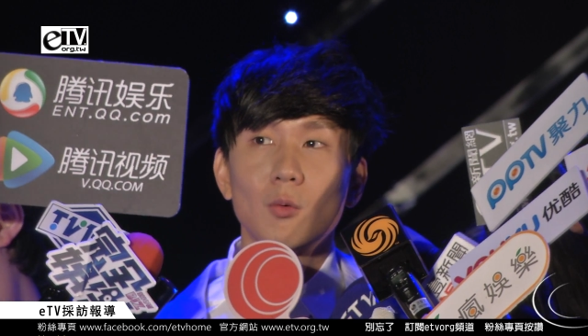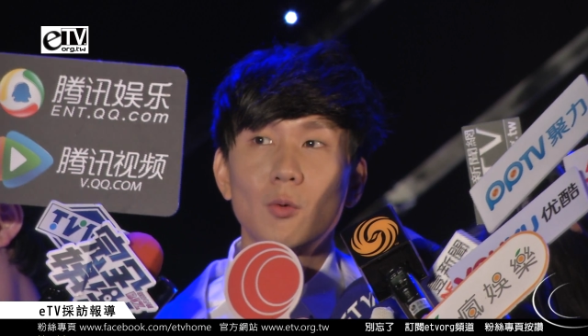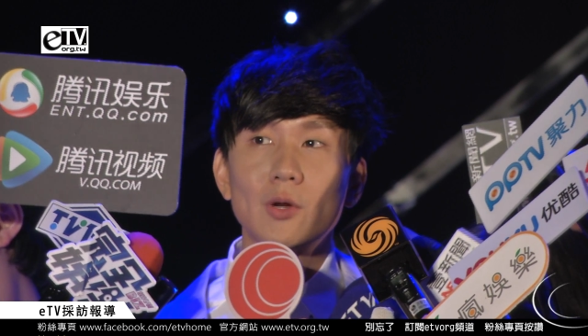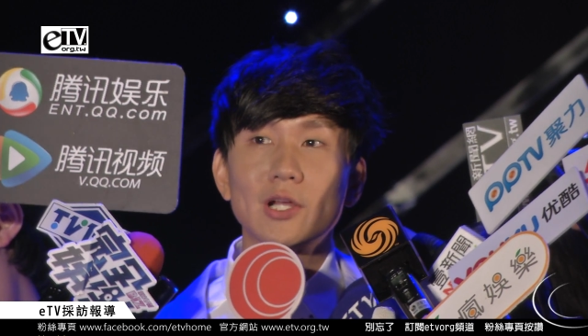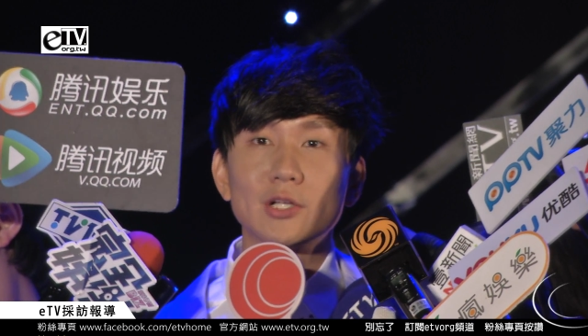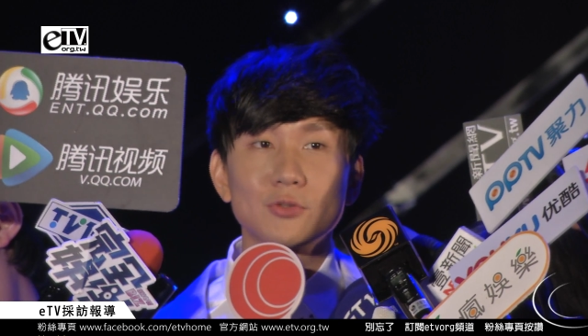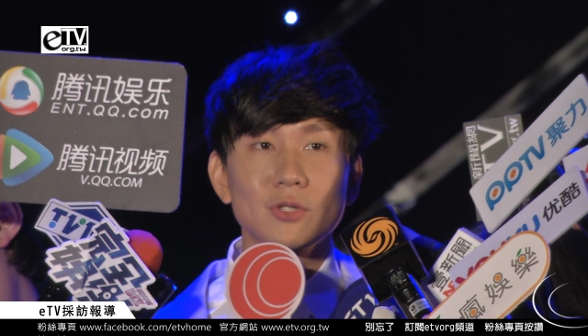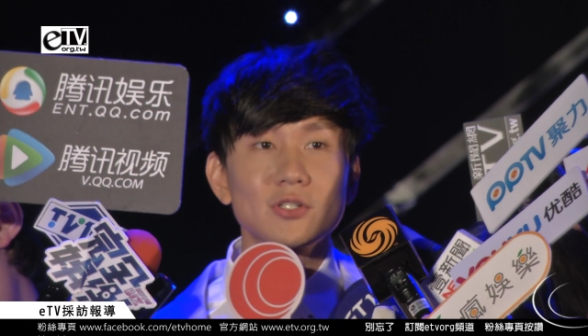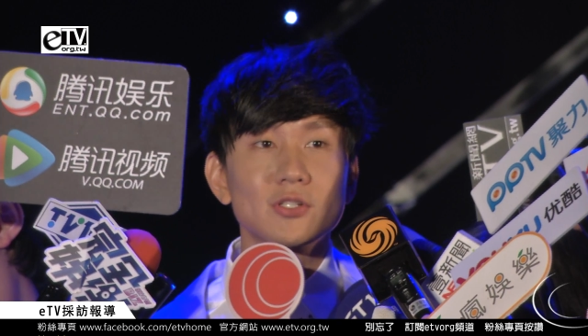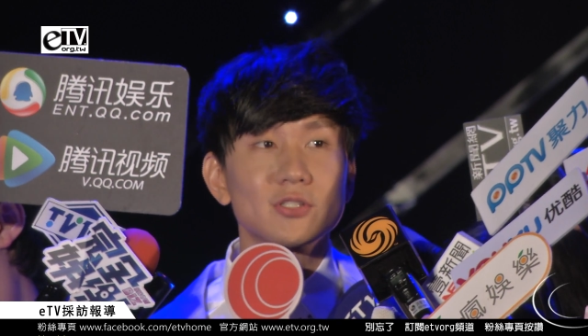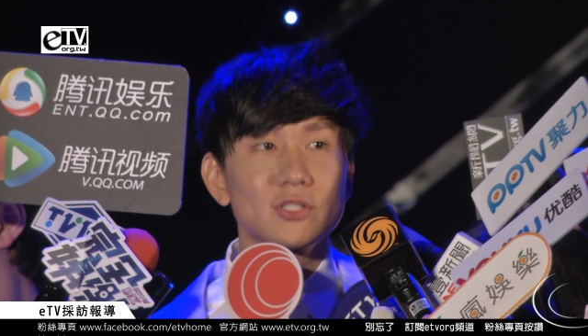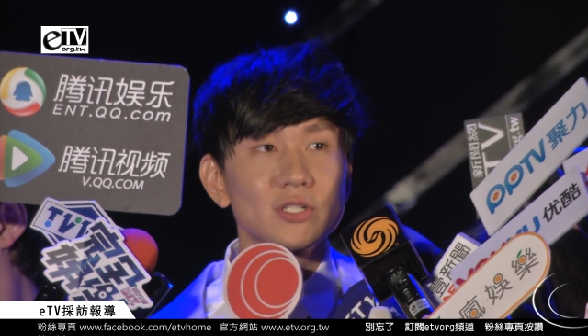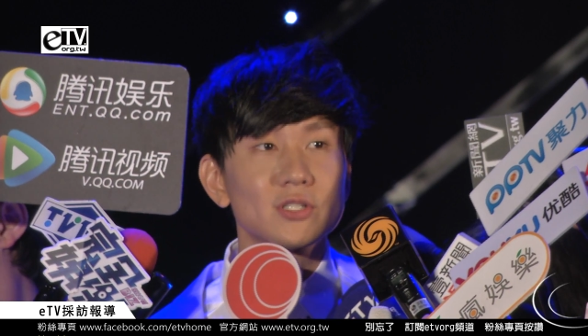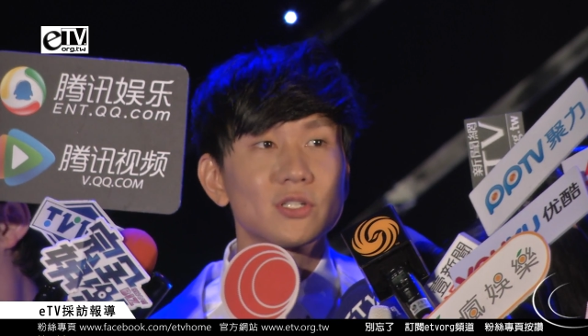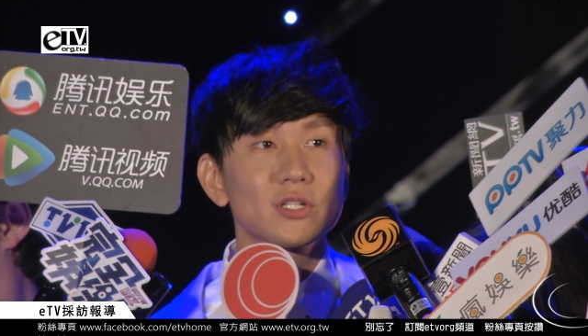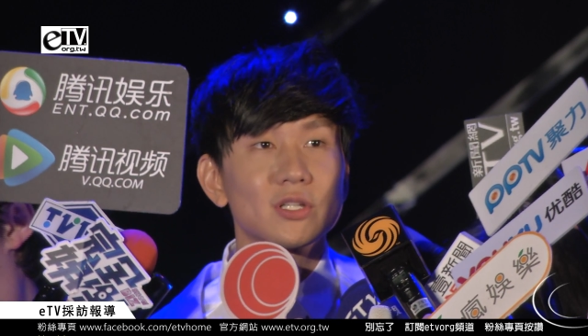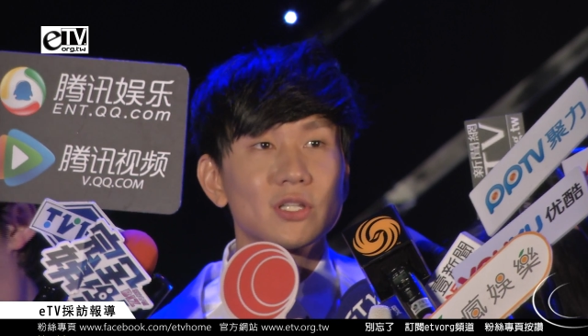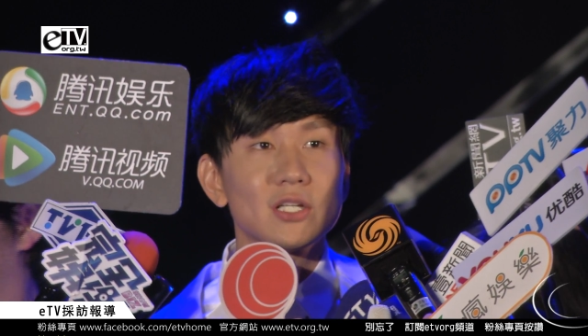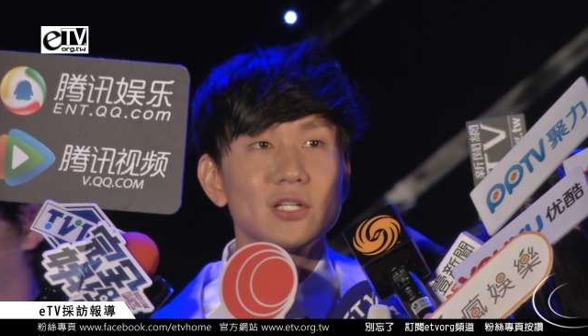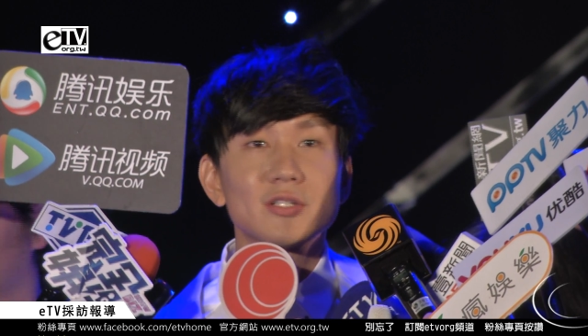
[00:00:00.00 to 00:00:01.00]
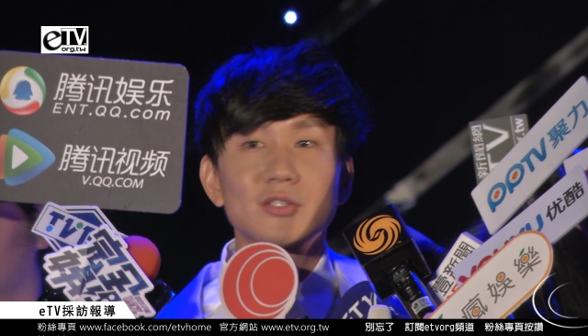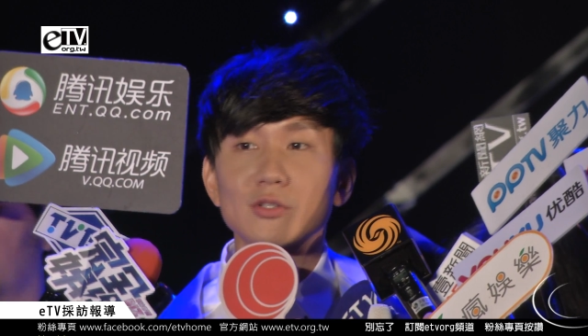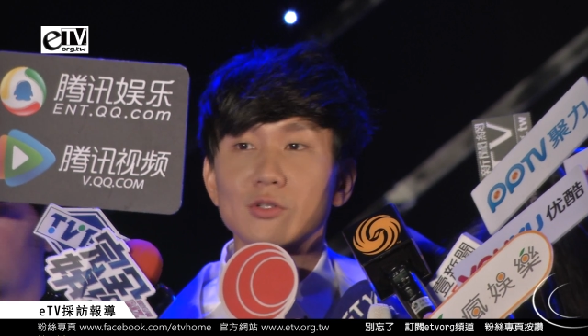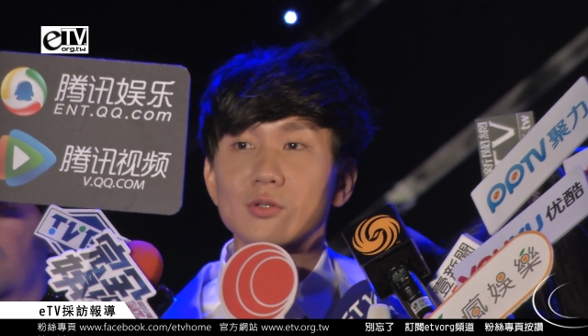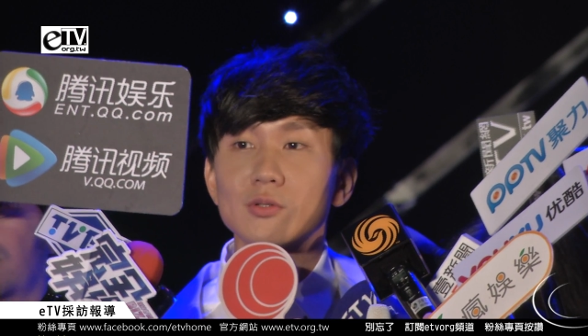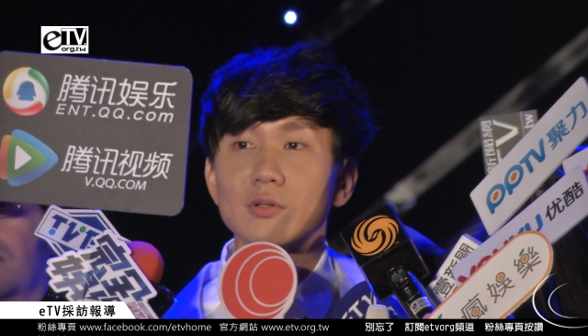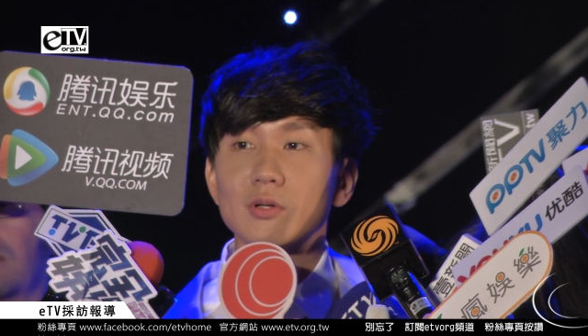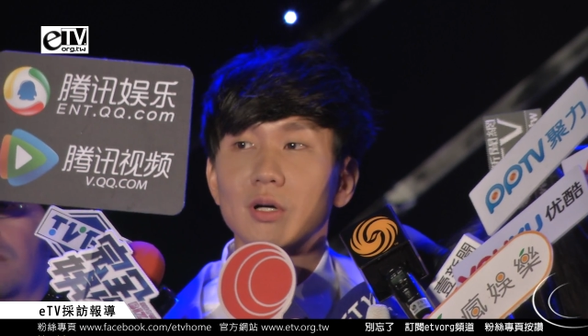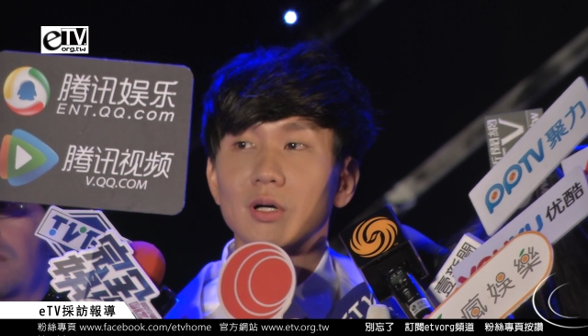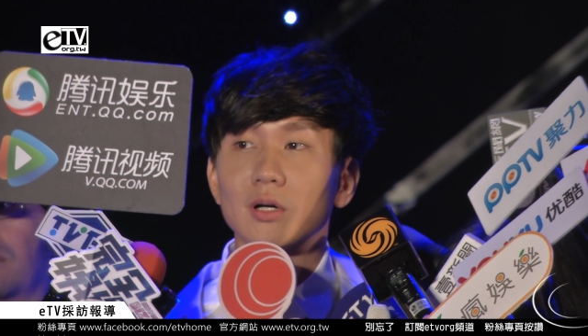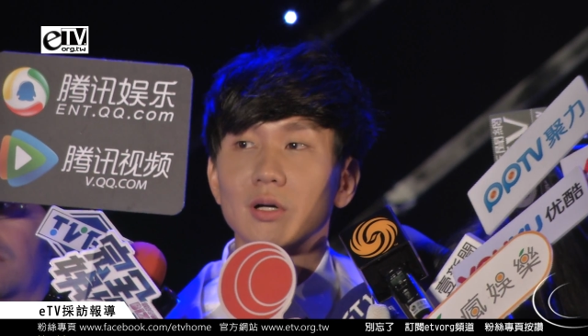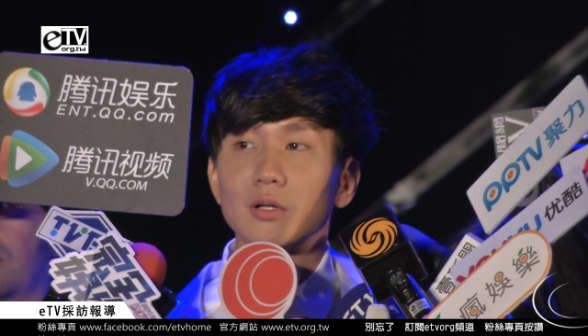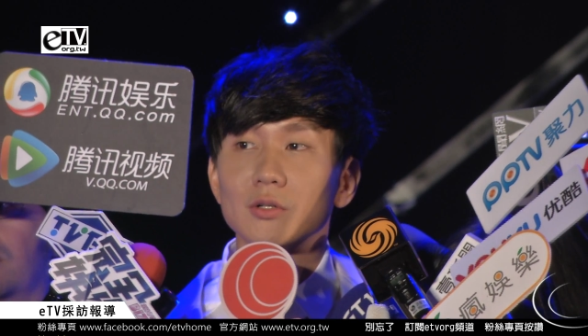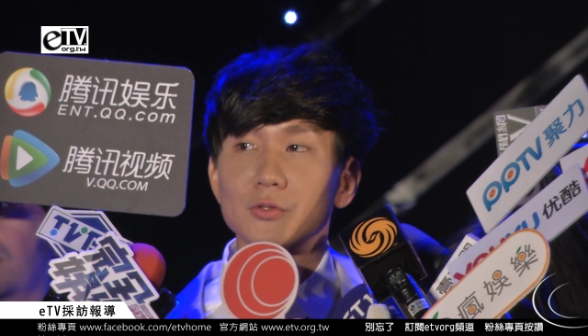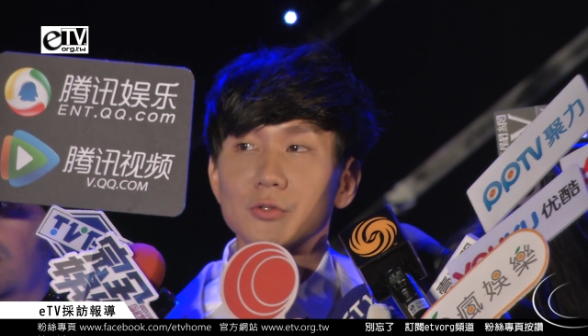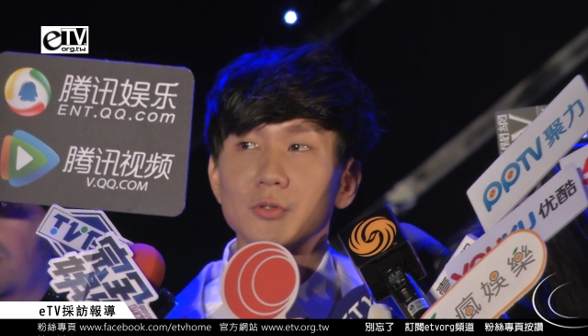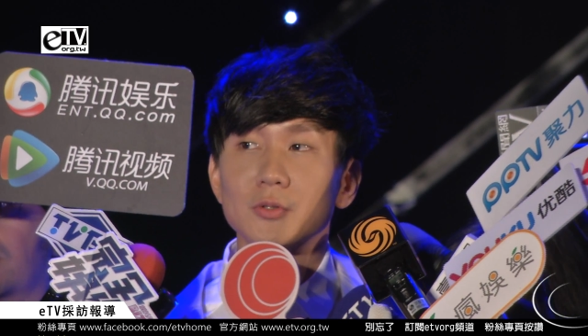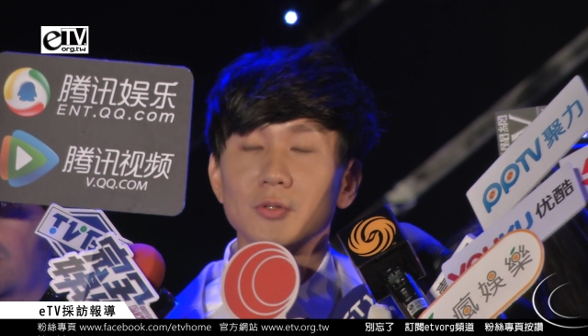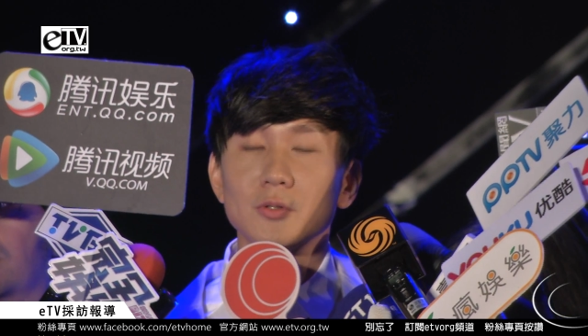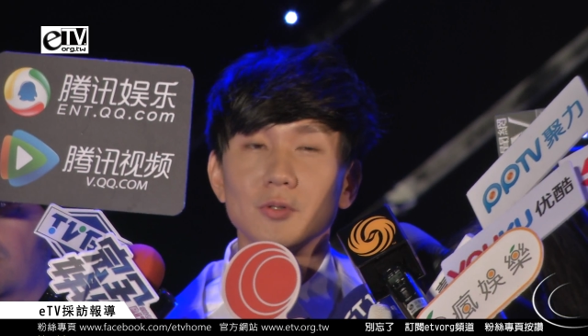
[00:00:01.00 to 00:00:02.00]
我也算是真正第一次呃
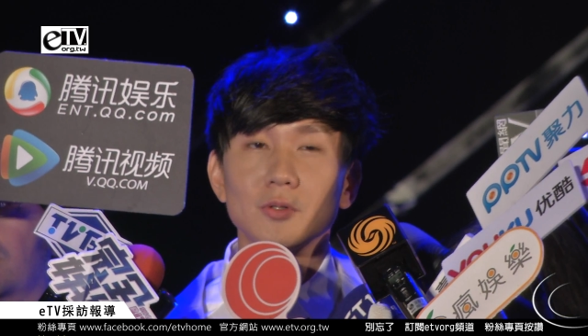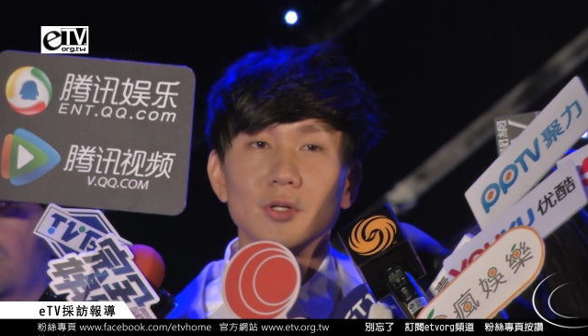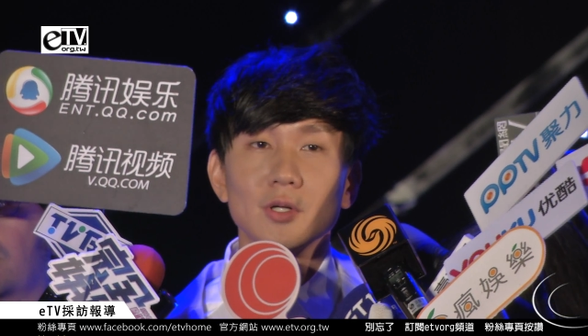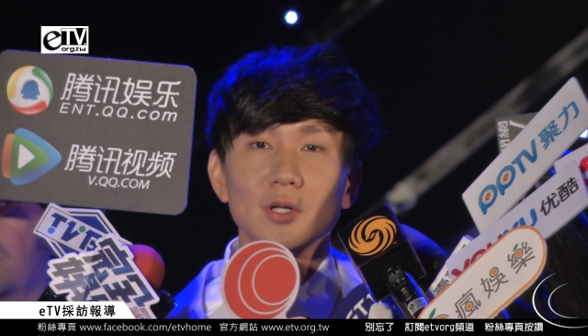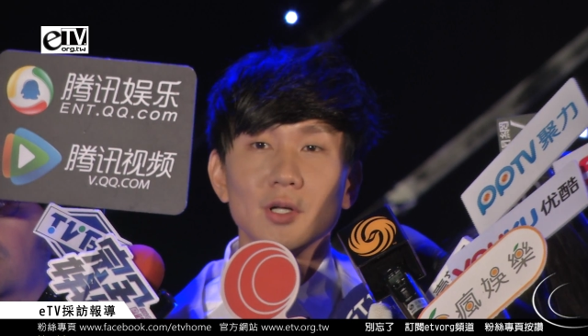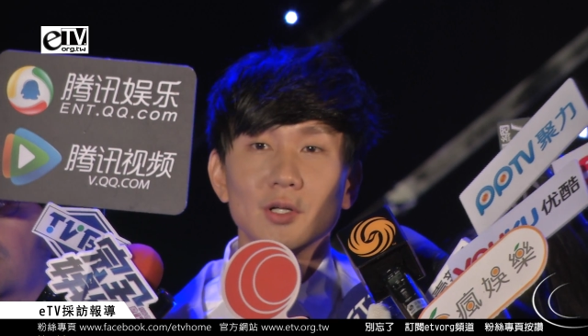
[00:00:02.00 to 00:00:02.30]
去